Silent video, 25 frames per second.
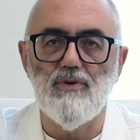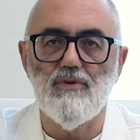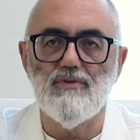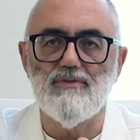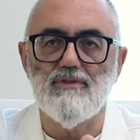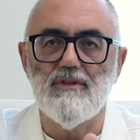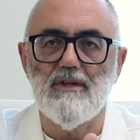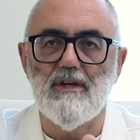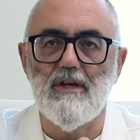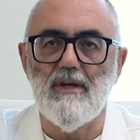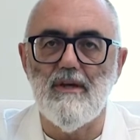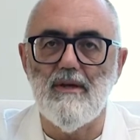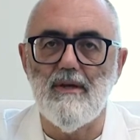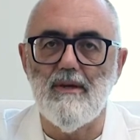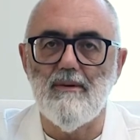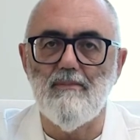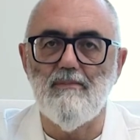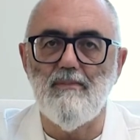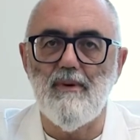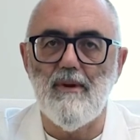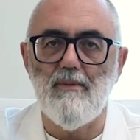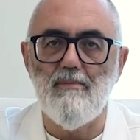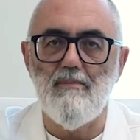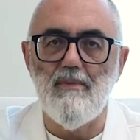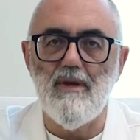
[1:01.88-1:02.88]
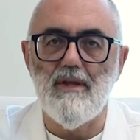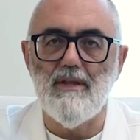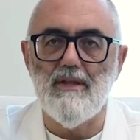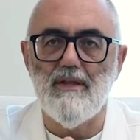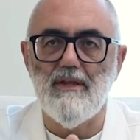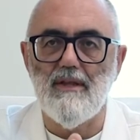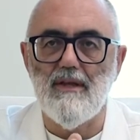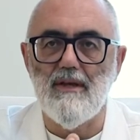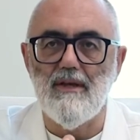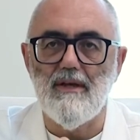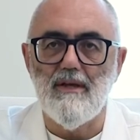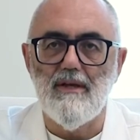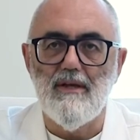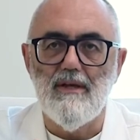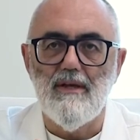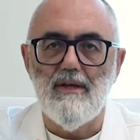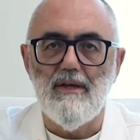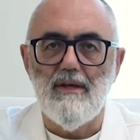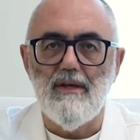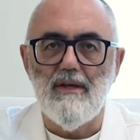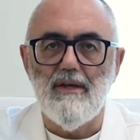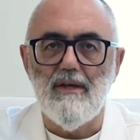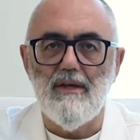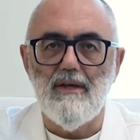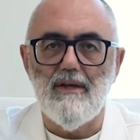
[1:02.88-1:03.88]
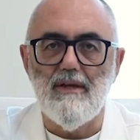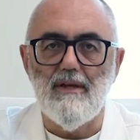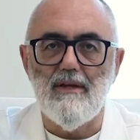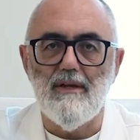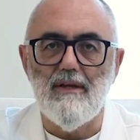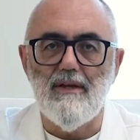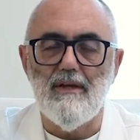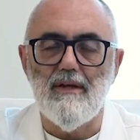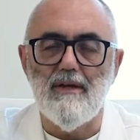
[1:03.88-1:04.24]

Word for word: ossee che permette il,